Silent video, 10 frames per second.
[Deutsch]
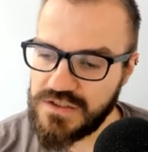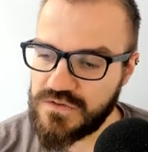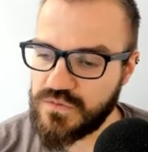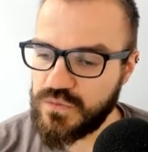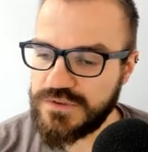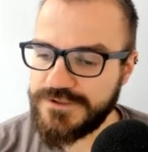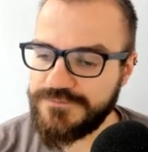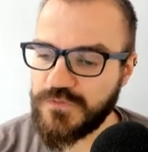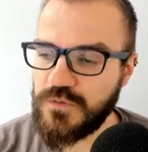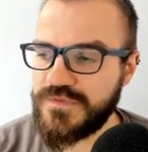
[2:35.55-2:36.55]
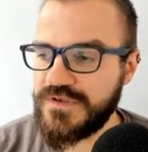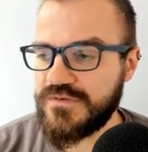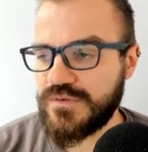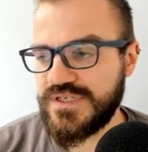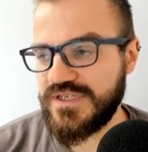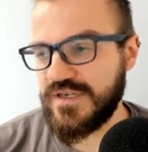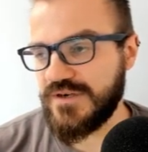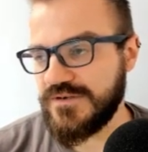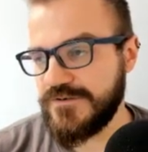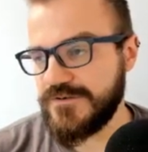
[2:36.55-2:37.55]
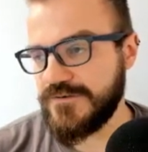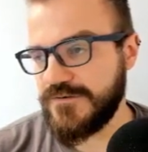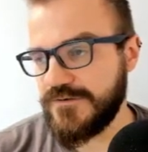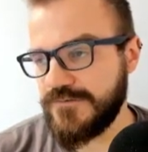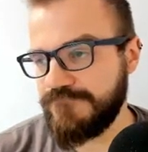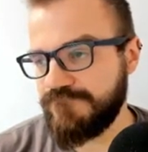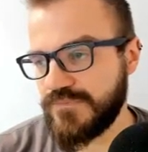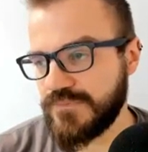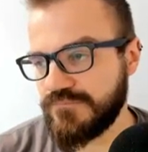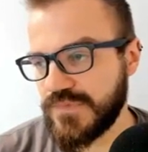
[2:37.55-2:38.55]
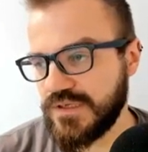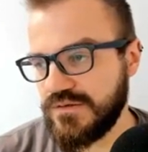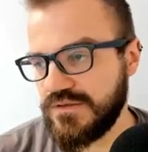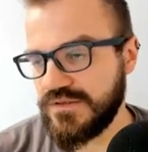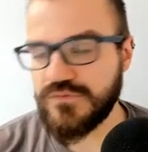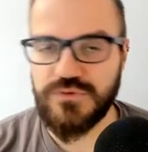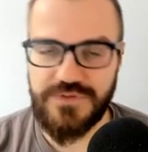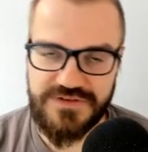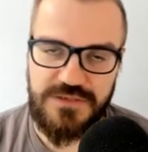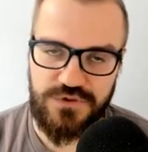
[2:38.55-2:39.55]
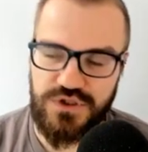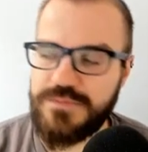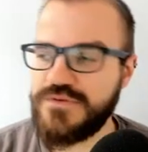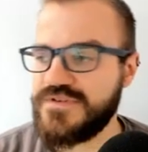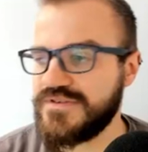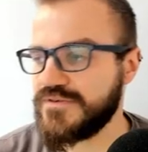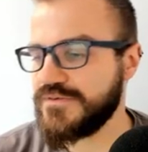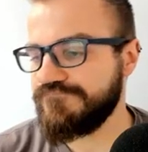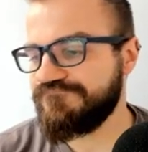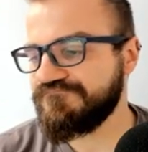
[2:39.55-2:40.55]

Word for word: zur Umsetzung der, äh, des Universalbestellprozesses.